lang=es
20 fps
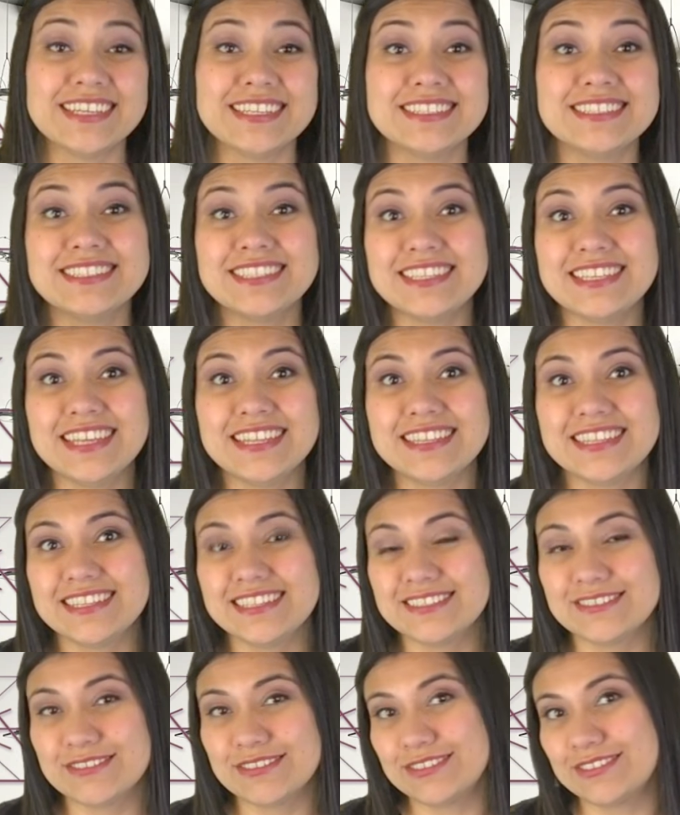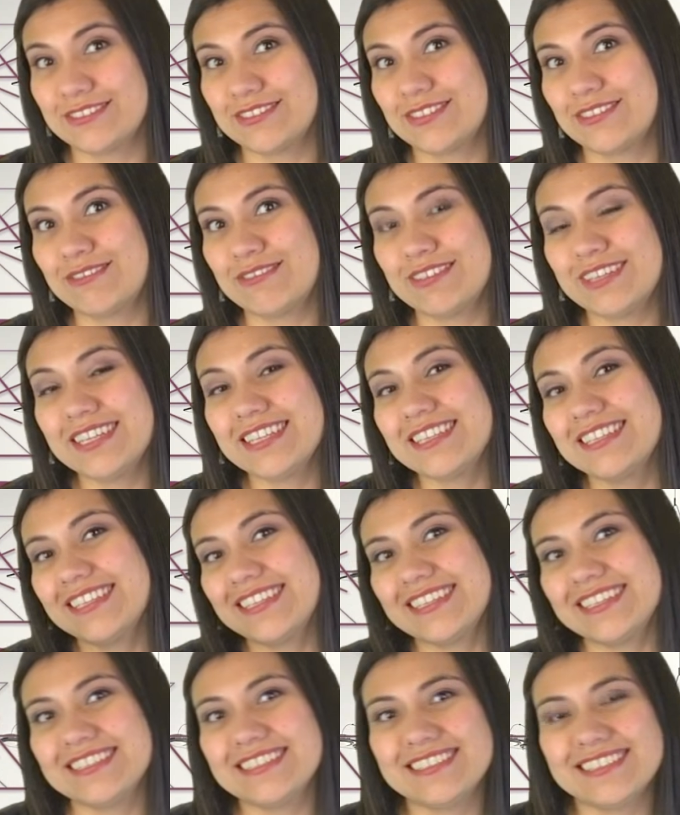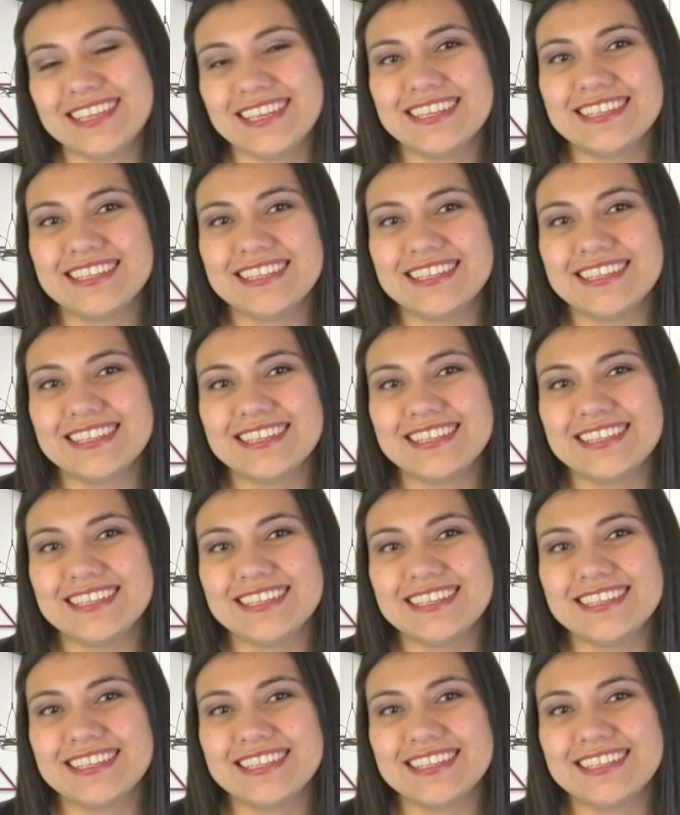si ya tienen sueños recurrentes,